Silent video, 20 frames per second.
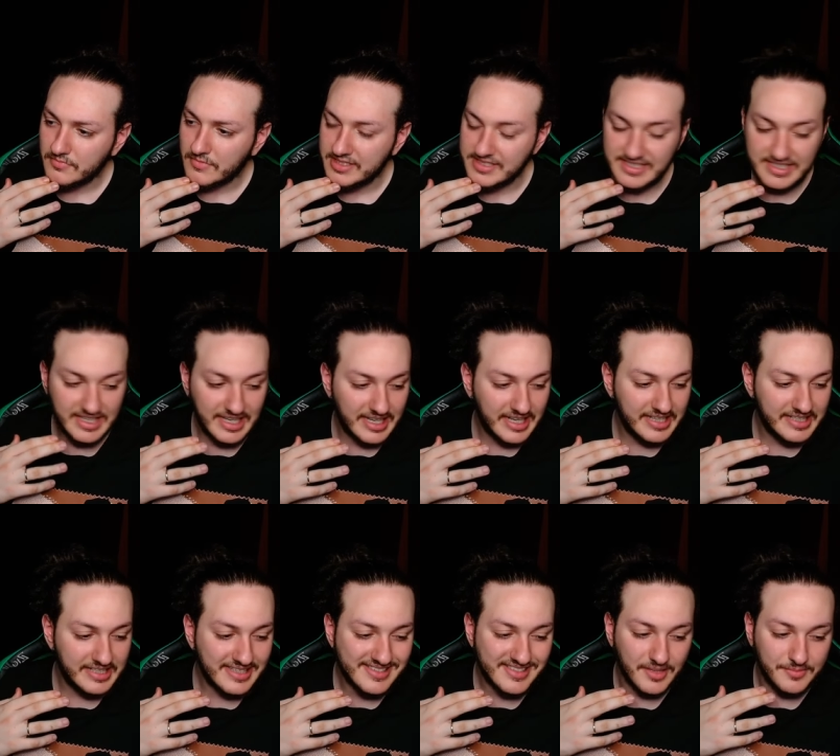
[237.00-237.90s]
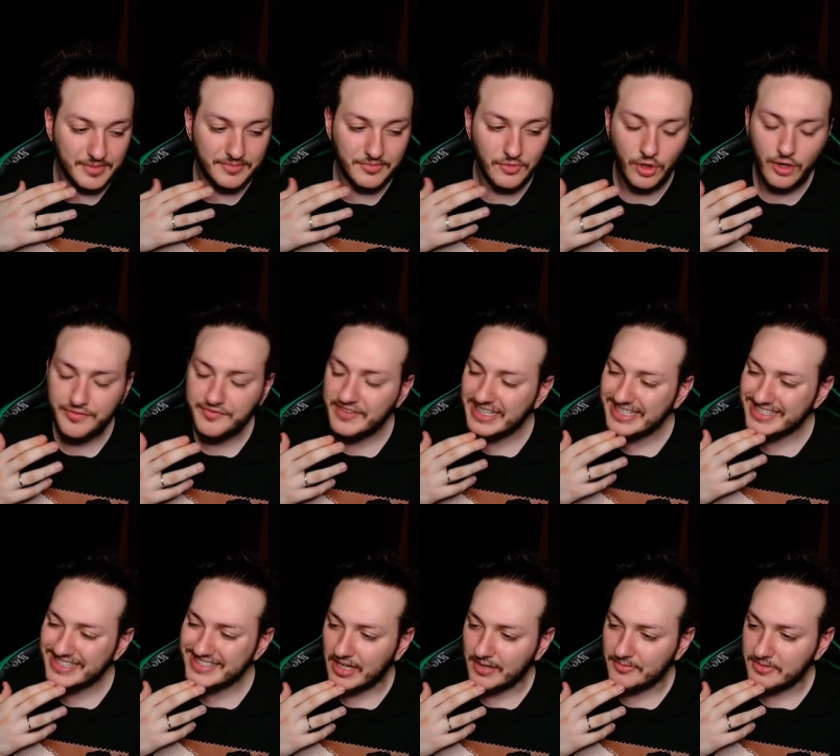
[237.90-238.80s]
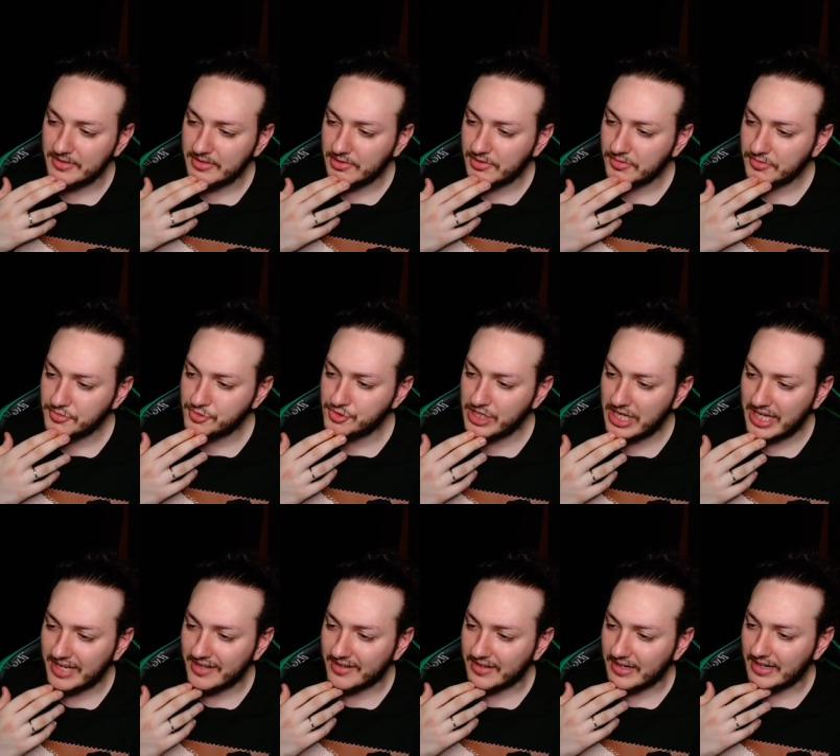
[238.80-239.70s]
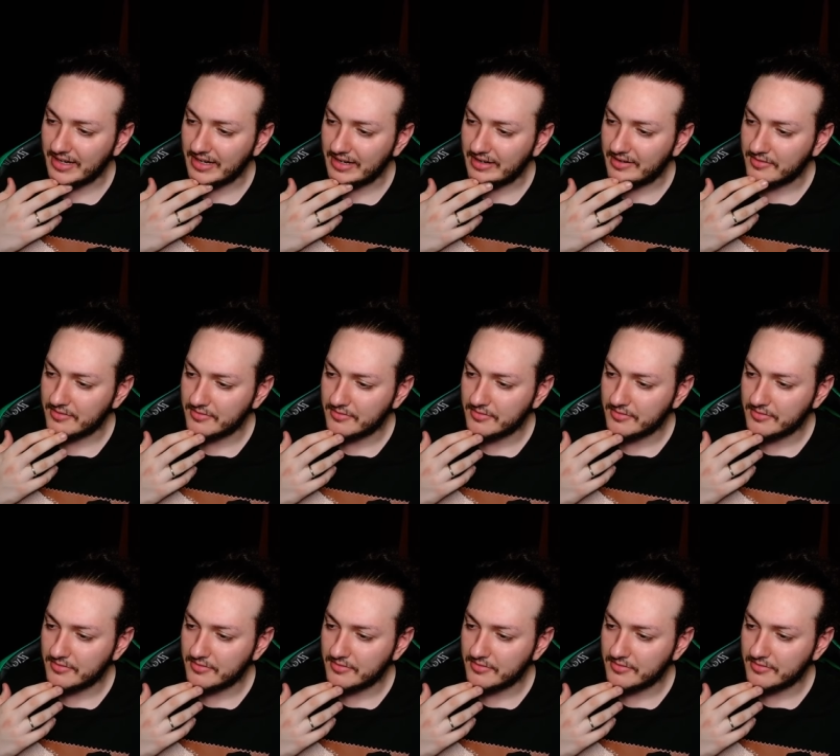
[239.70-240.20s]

Sigara yine samimi. O fix abi. O cüce yarra ya.